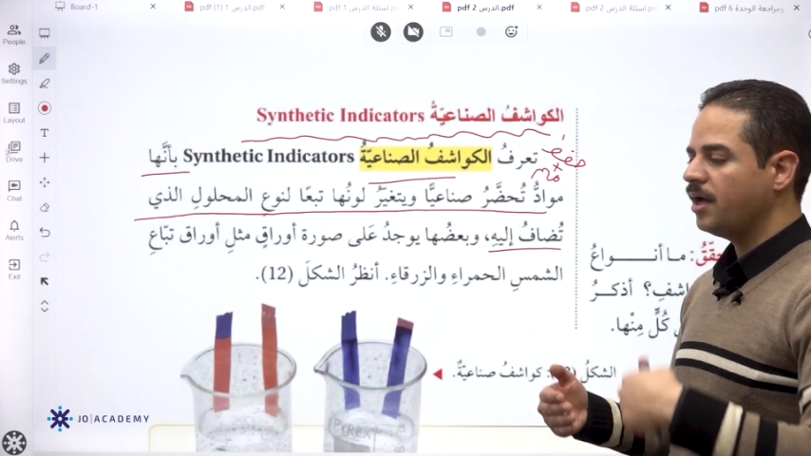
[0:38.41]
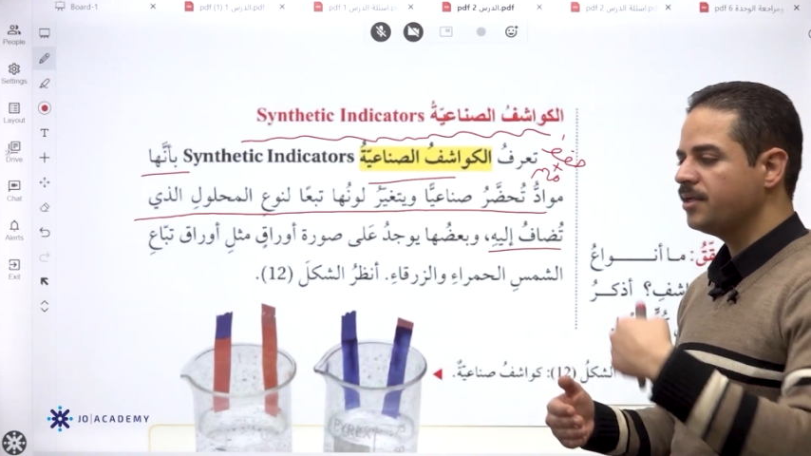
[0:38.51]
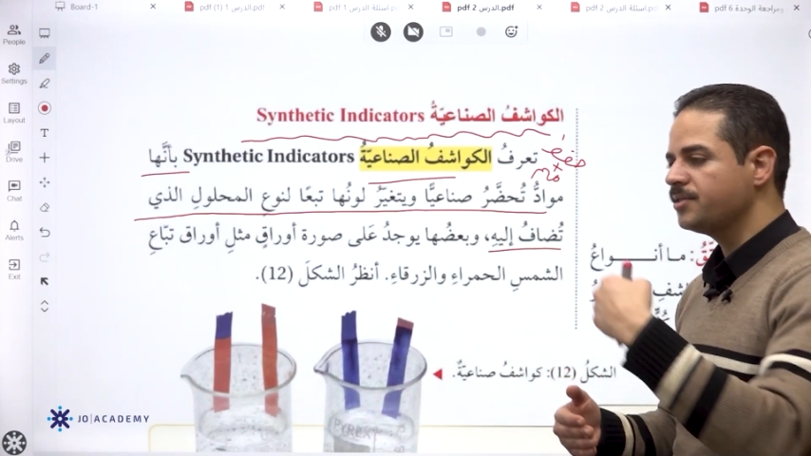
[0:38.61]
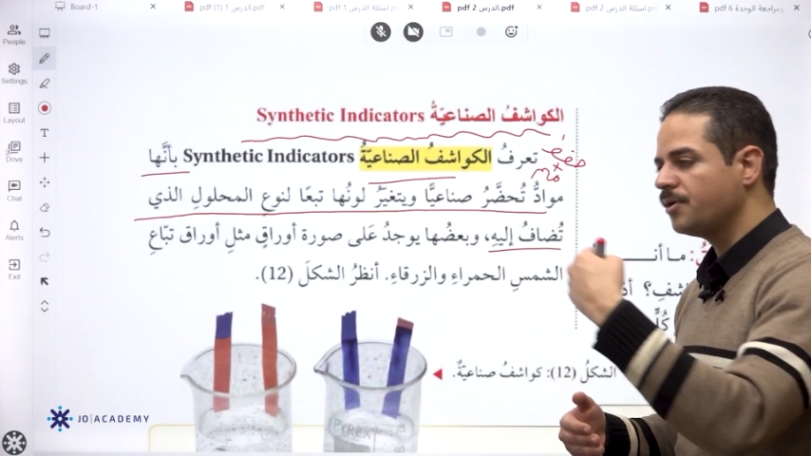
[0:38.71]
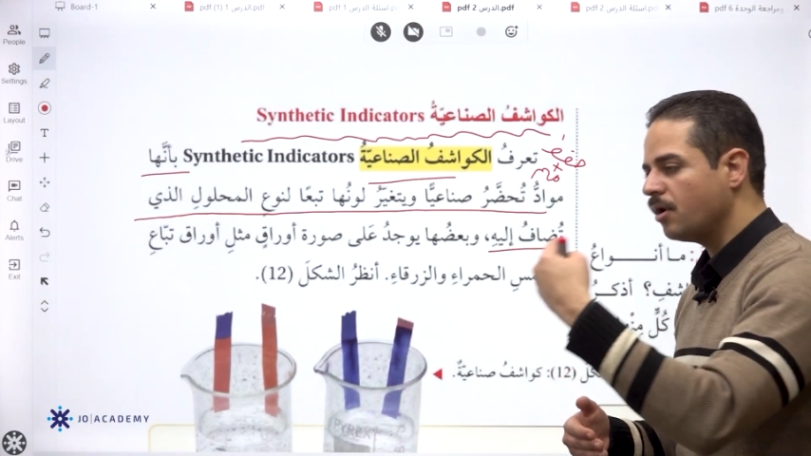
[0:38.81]

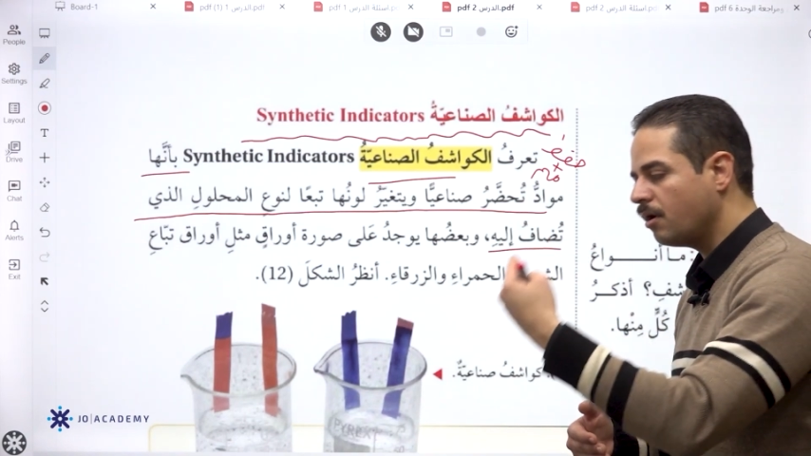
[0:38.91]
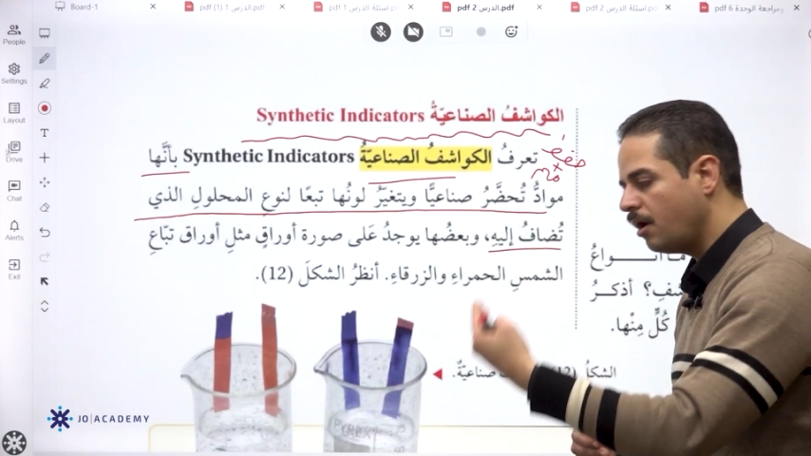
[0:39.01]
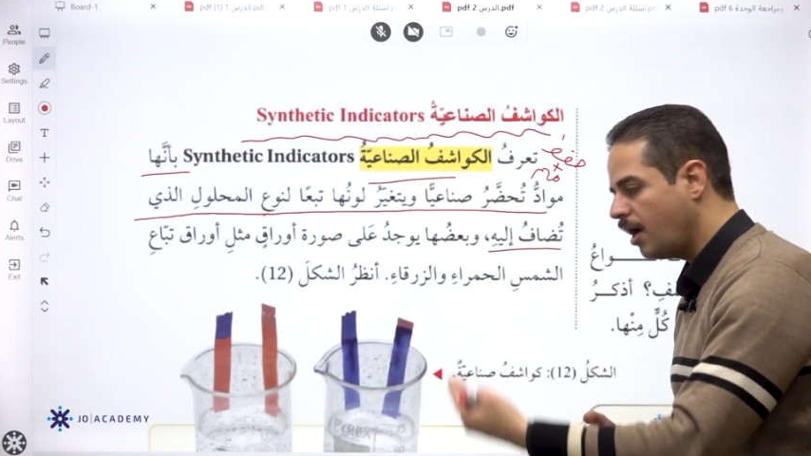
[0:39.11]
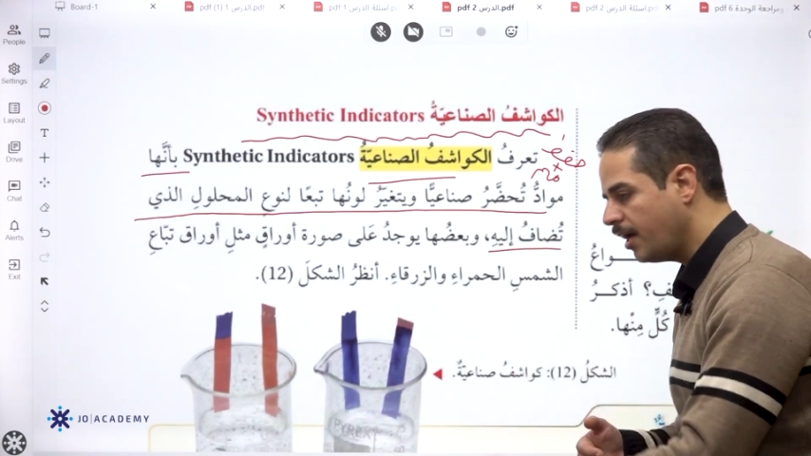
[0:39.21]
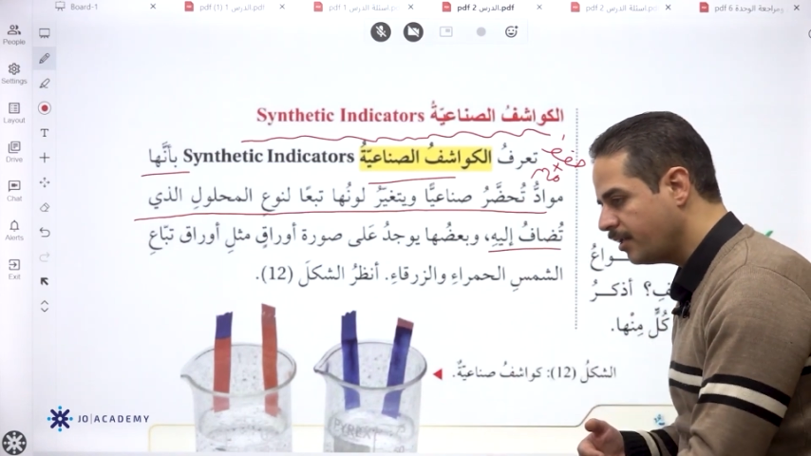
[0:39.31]
أزرق
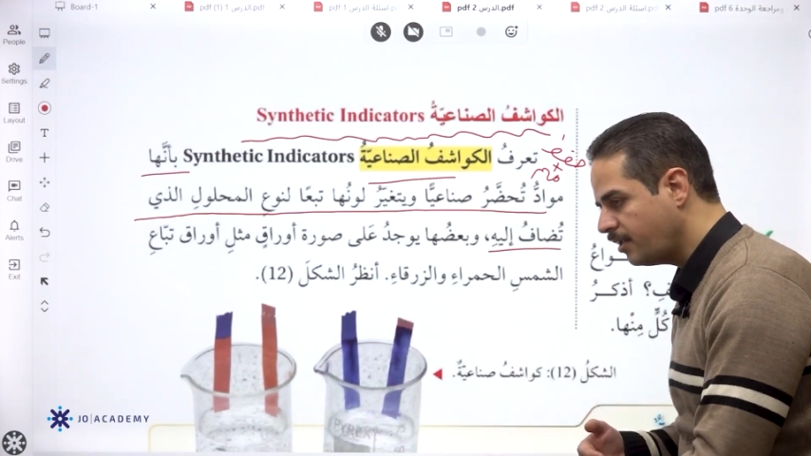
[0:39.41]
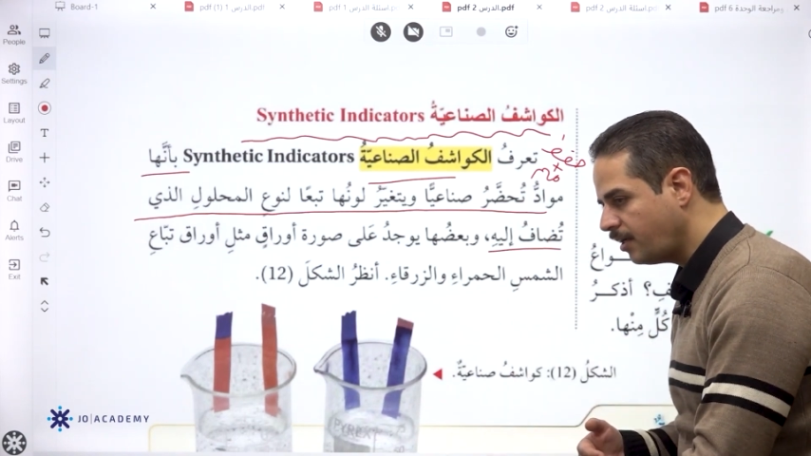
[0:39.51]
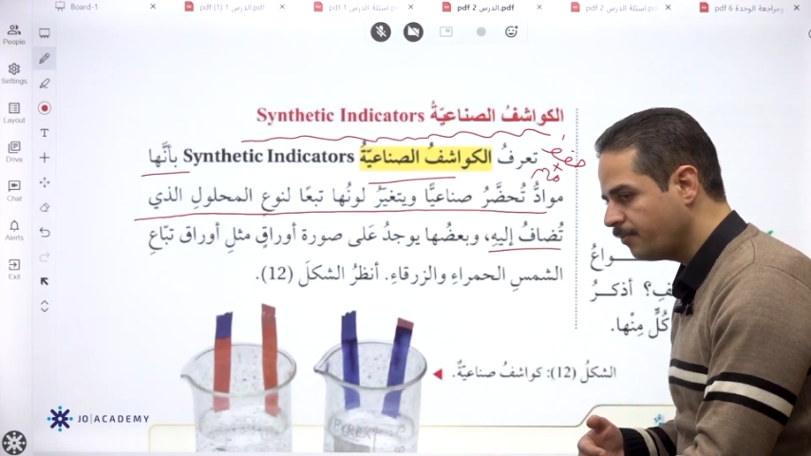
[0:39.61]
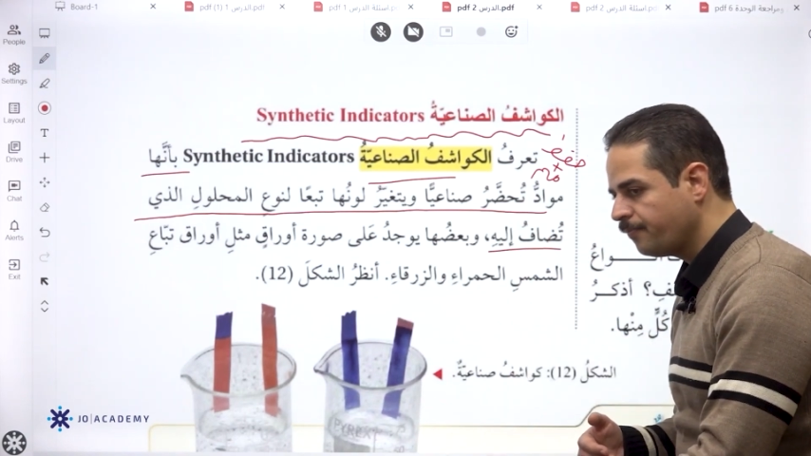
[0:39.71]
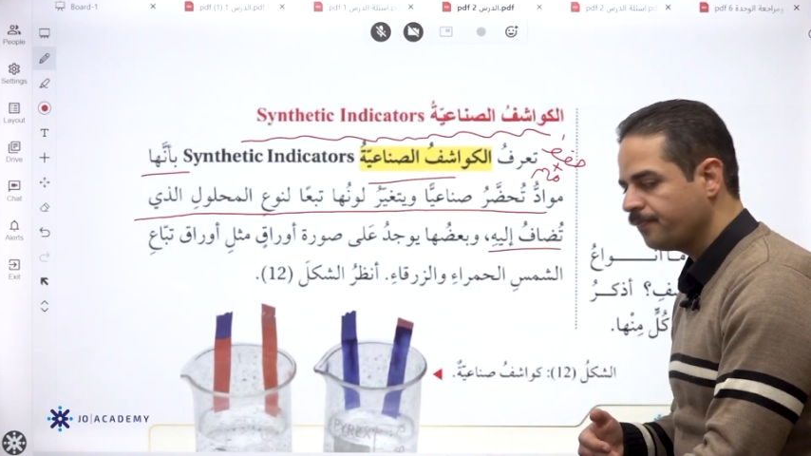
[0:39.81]
قاعدي